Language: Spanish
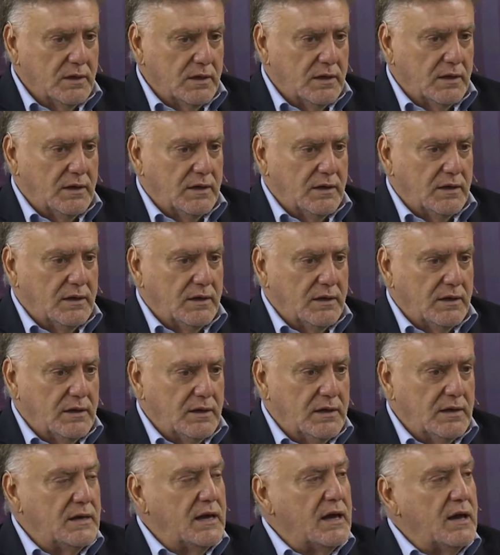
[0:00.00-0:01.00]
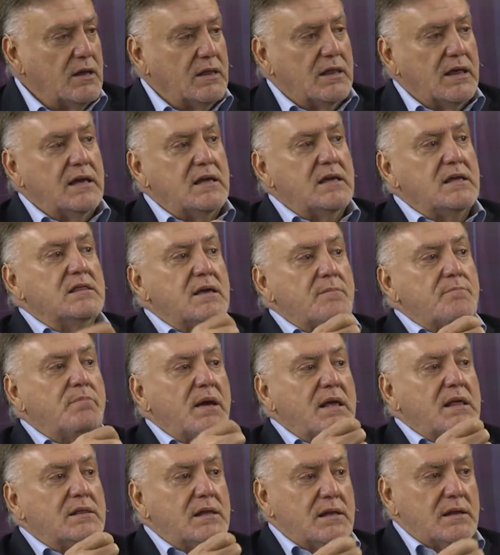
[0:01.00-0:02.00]
eh, y que de quién
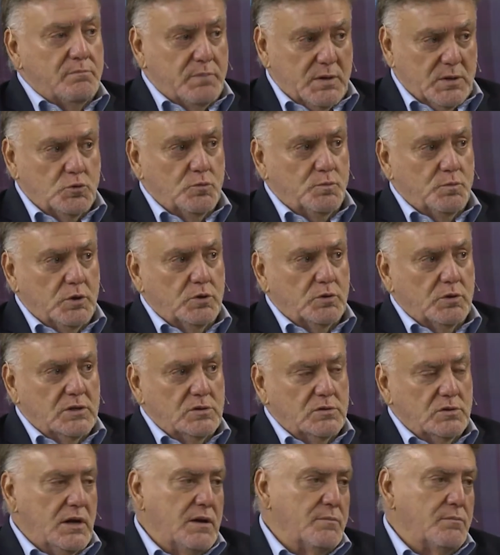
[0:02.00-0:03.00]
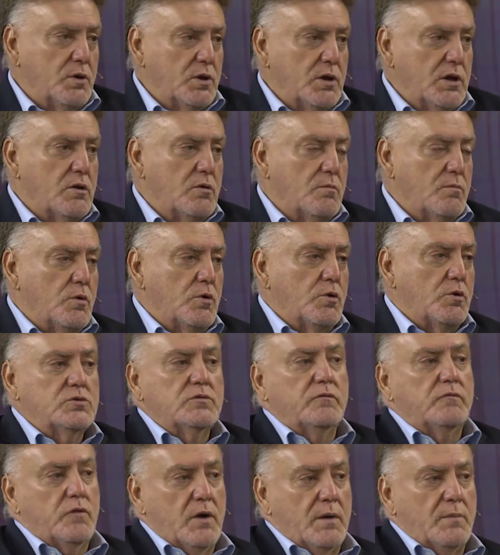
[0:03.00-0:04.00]
depende el presupuesto nacional, porque como no
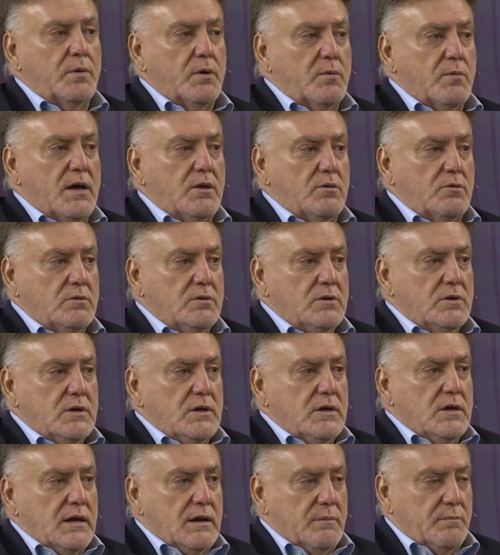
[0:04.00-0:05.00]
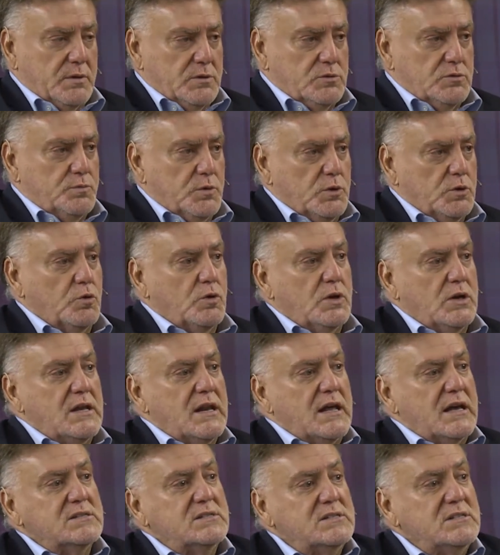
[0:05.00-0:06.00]
fue aprobado el presupuesto,
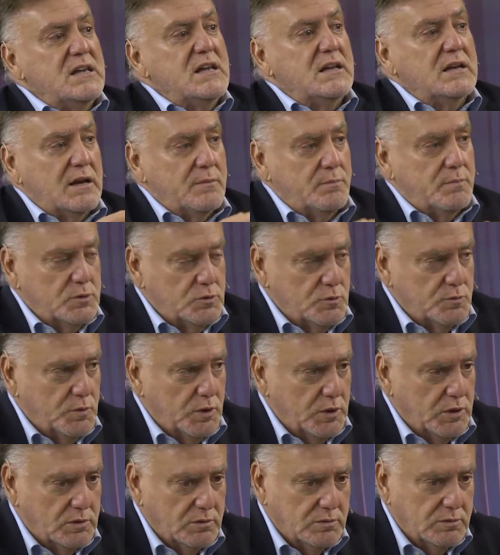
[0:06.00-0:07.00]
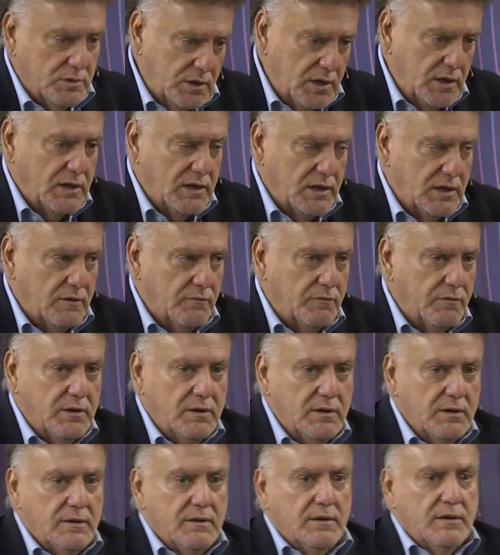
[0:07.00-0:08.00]
quien asigna el presupuesto es el
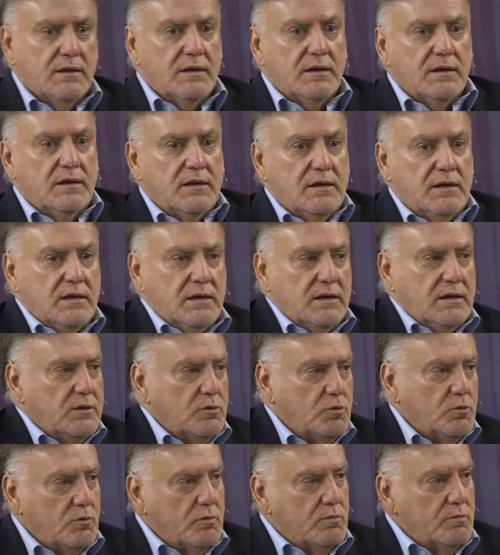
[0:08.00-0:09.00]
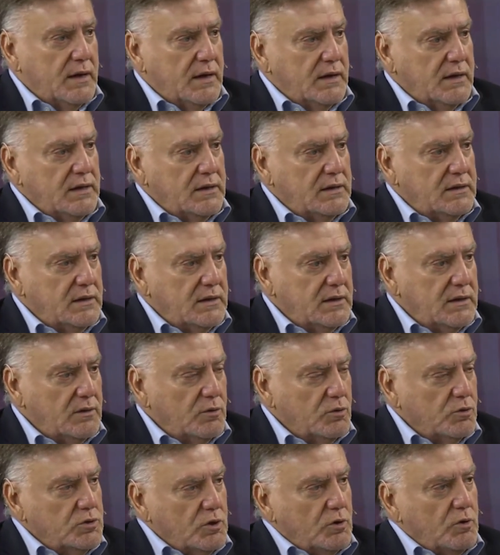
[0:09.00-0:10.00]
jefe, y Tucumán este,
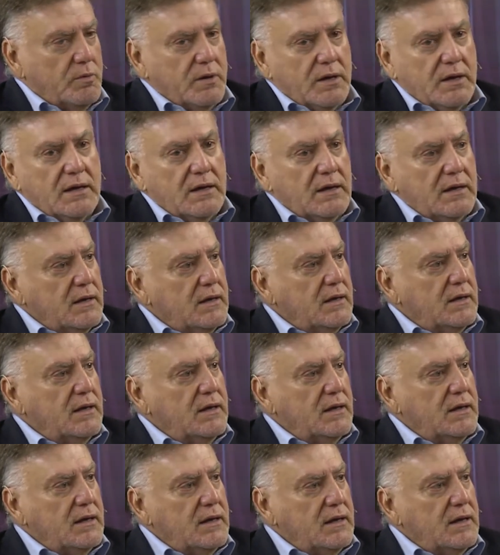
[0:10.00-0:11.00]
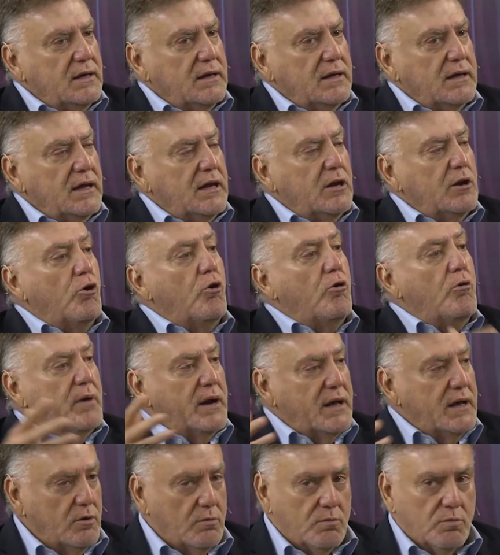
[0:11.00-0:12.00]
no se lo ve eh, eh, en
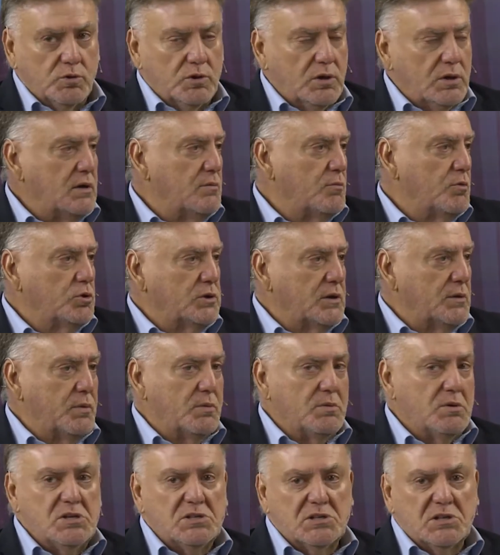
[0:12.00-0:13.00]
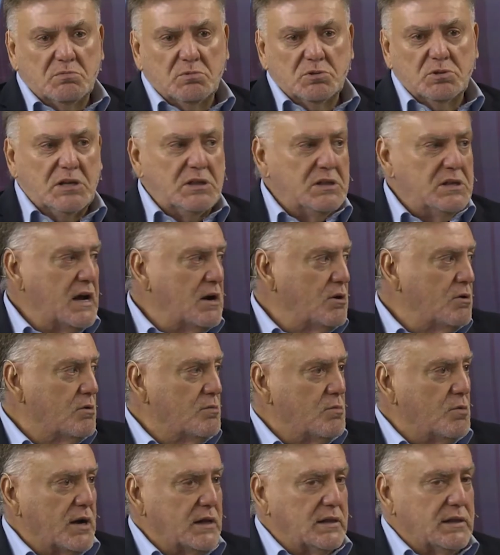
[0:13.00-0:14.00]
obras como tenemos otras provincias, como Santiago,
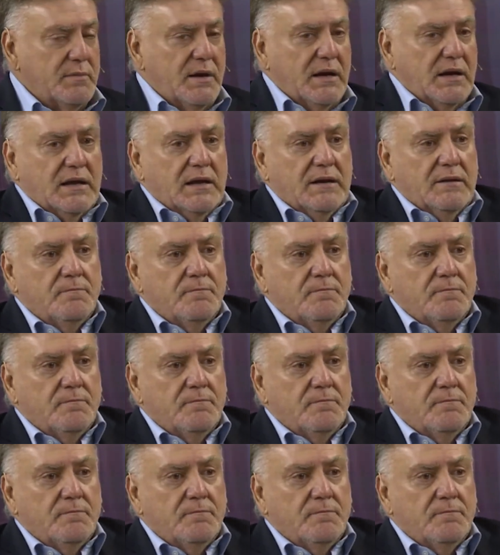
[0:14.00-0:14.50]
como Catamarca.